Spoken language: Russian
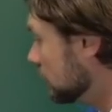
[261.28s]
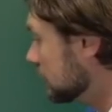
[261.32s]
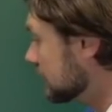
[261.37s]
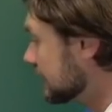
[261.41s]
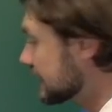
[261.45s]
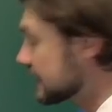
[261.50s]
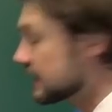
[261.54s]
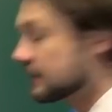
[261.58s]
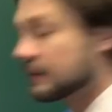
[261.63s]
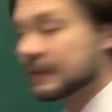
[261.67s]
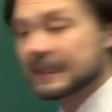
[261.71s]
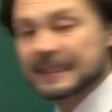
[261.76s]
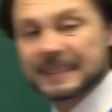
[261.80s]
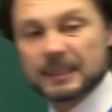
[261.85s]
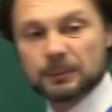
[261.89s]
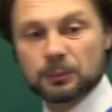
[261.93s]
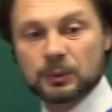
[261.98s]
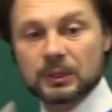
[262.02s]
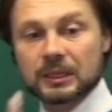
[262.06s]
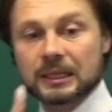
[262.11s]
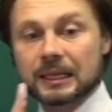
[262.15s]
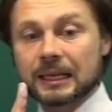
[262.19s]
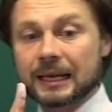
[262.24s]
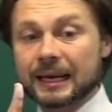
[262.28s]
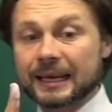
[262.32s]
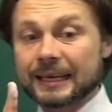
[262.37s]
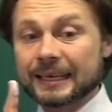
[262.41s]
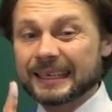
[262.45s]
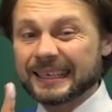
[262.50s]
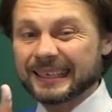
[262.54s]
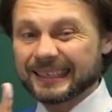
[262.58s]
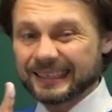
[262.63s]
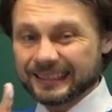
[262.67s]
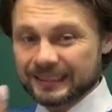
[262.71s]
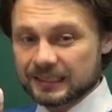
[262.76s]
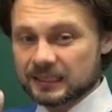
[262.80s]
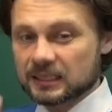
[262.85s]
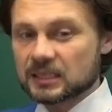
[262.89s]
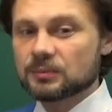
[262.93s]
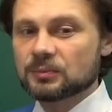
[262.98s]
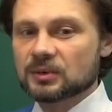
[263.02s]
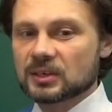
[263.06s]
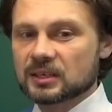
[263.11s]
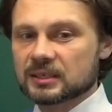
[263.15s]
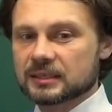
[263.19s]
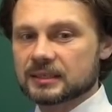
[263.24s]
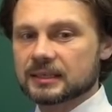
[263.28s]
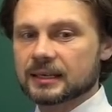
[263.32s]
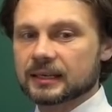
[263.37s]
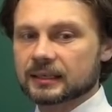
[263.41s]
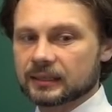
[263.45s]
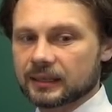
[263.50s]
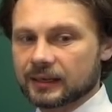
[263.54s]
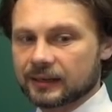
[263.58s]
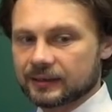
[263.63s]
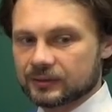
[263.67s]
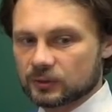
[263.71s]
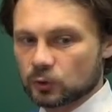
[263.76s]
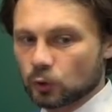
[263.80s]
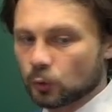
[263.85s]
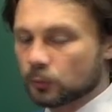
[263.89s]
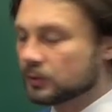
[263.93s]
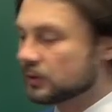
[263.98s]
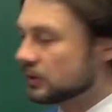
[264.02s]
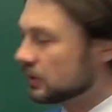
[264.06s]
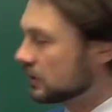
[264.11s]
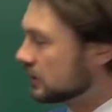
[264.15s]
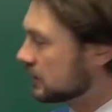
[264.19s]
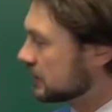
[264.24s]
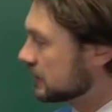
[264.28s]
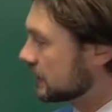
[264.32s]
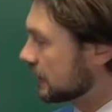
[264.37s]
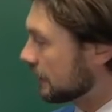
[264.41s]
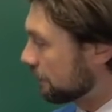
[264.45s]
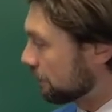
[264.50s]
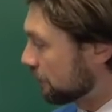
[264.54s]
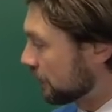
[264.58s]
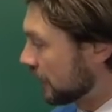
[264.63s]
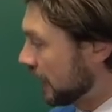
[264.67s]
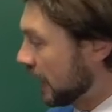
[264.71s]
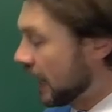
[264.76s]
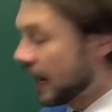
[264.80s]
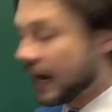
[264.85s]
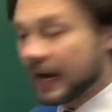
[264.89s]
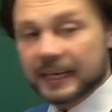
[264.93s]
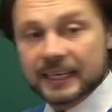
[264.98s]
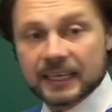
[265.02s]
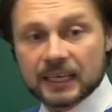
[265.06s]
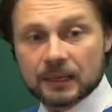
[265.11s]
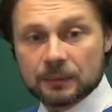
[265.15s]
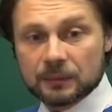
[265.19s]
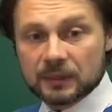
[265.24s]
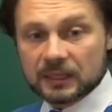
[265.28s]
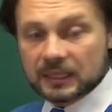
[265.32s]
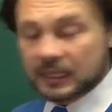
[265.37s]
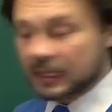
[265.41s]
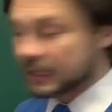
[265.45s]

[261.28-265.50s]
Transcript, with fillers: называется петля. И с ним есть некоторые особенности. А именно,